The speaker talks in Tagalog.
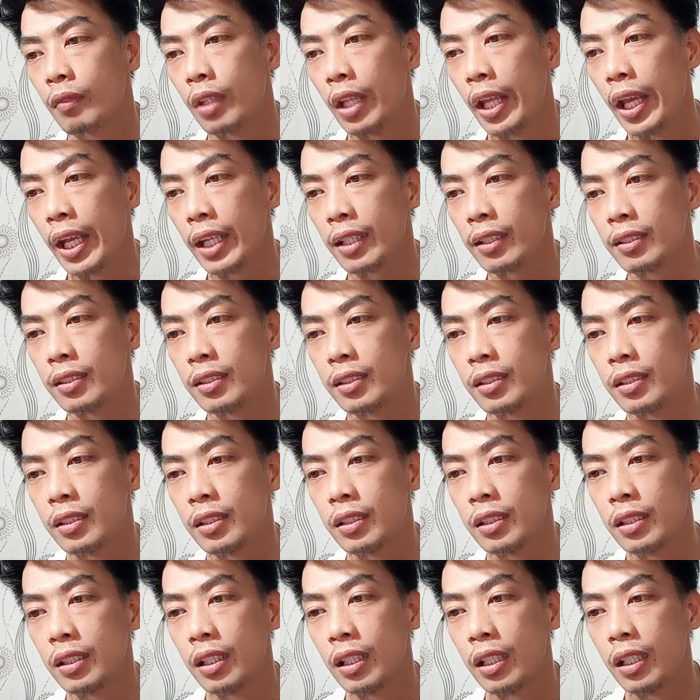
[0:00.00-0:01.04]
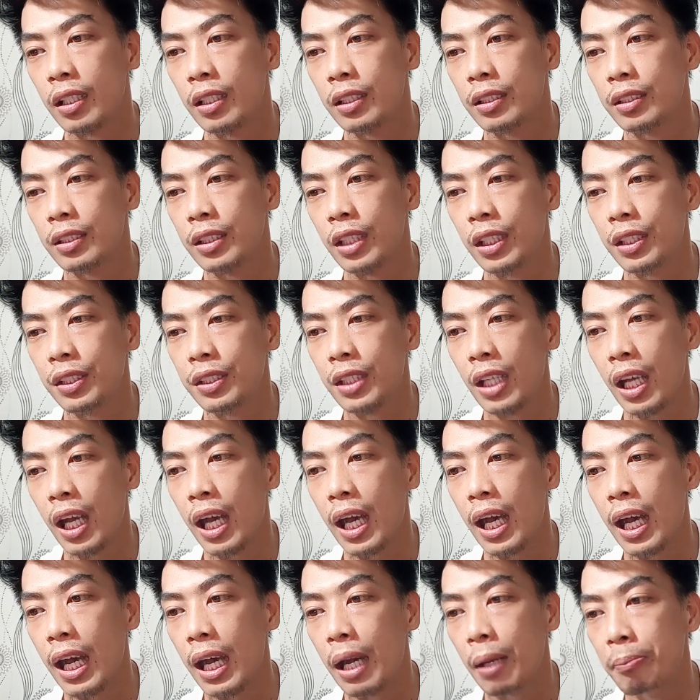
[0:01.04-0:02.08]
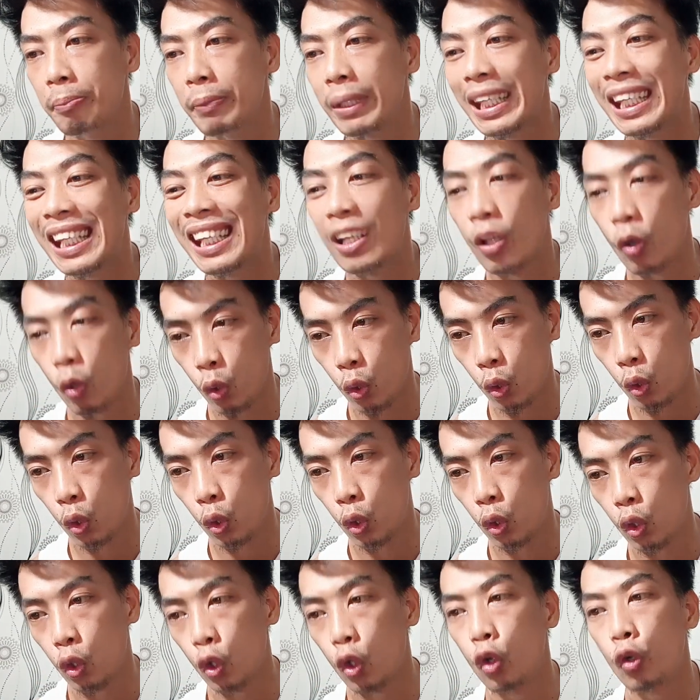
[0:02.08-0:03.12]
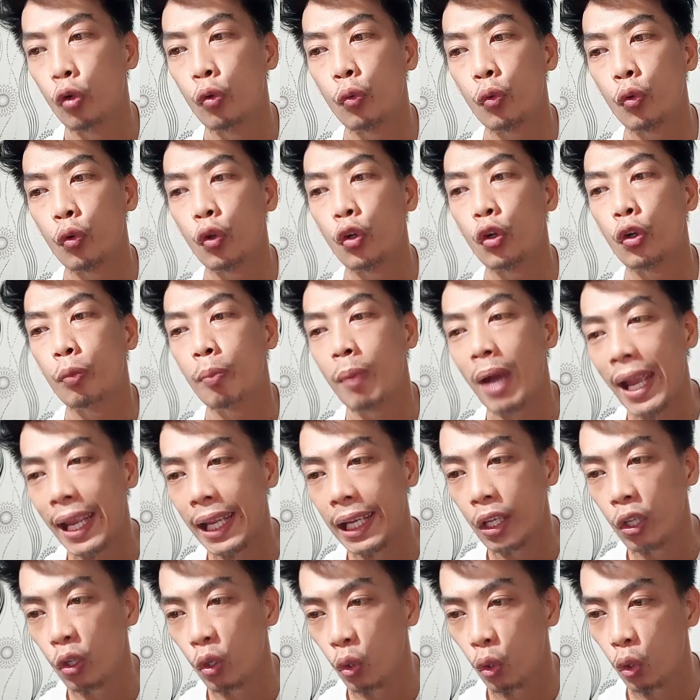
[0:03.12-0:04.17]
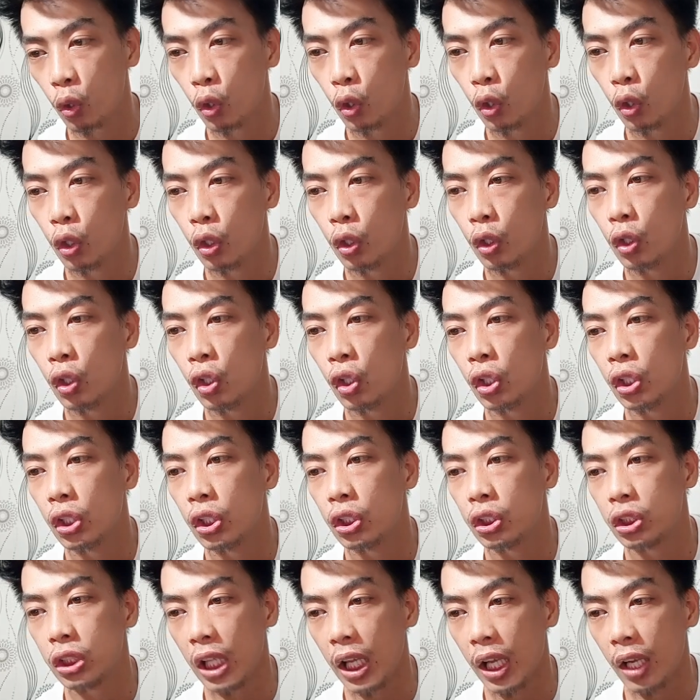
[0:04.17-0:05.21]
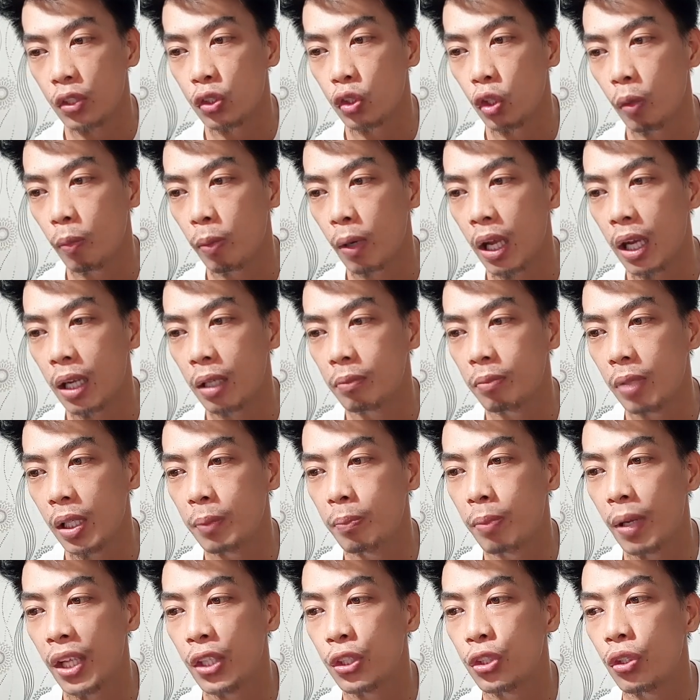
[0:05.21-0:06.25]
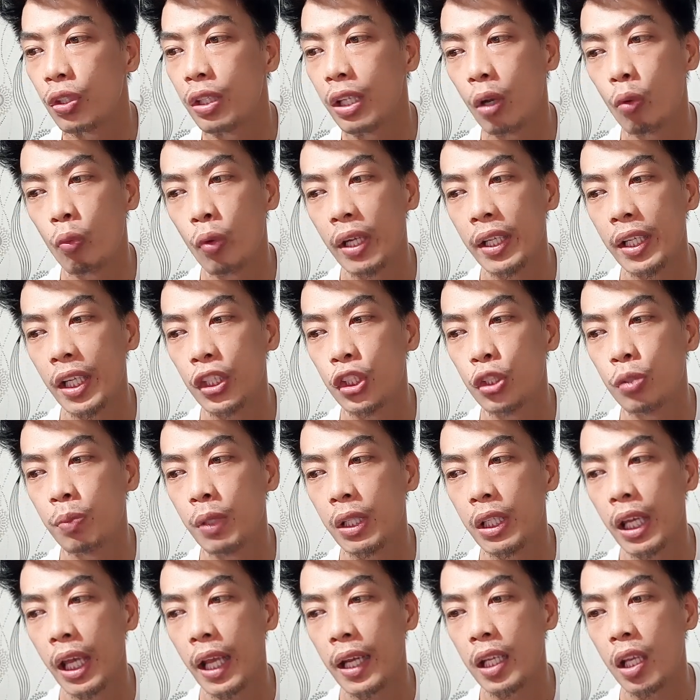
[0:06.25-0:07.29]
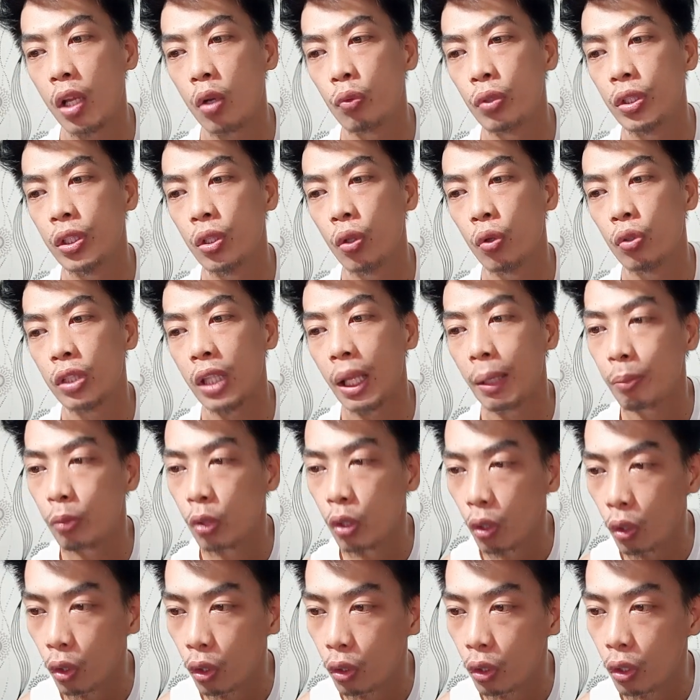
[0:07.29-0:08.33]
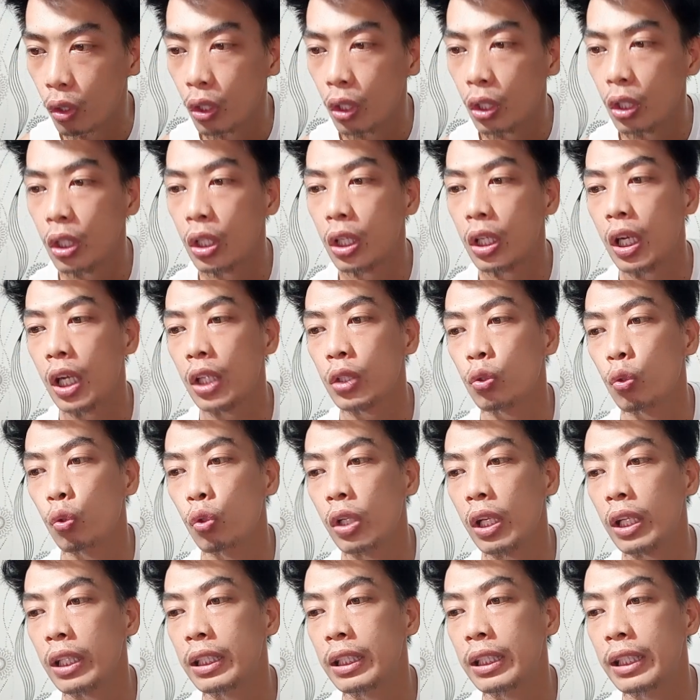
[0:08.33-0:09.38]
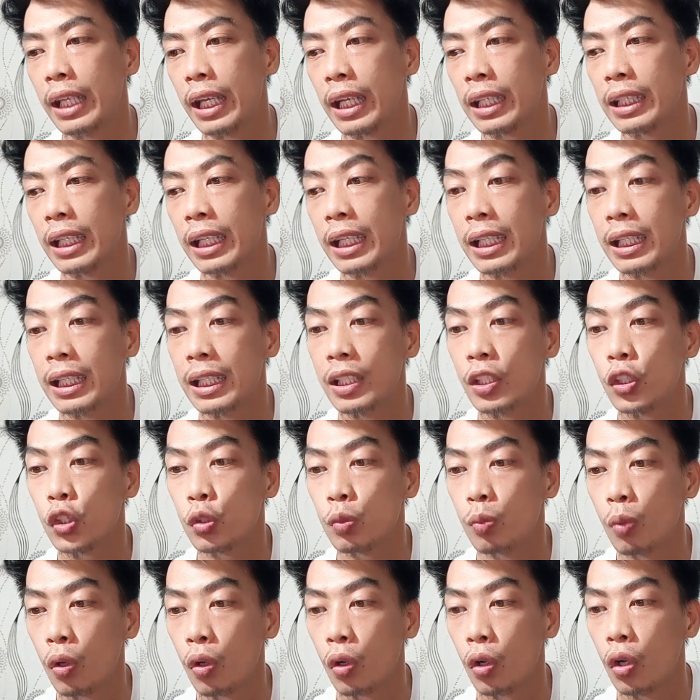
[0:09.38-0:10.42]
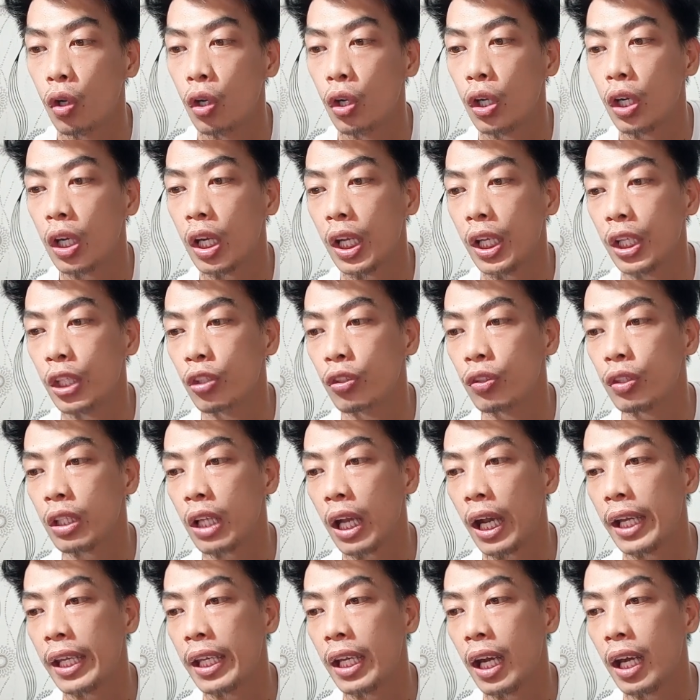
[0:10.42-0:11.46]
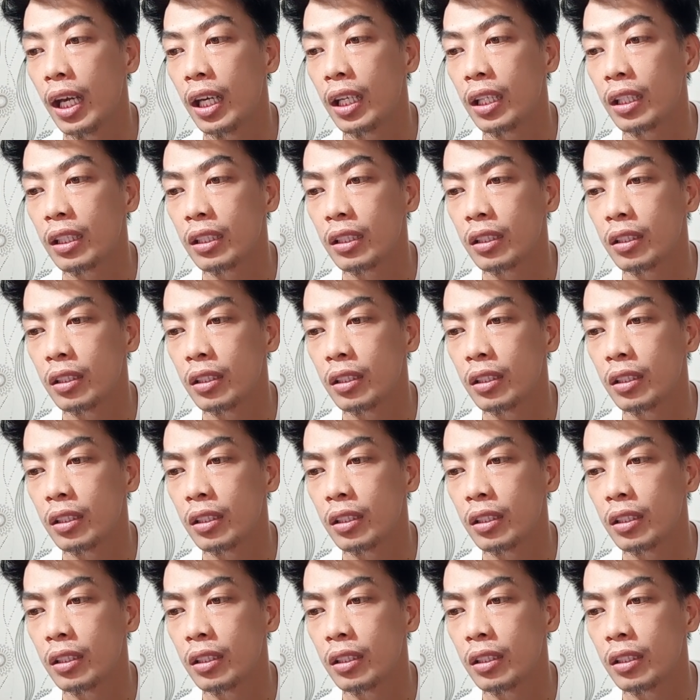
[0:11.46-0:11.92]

Next, Cynthia Milo or, or Milo. Sir, sobrang ang vibration ng 1 HP carrier window type ko. Katulad niyang nililinis mo. Ngayon, kaya ang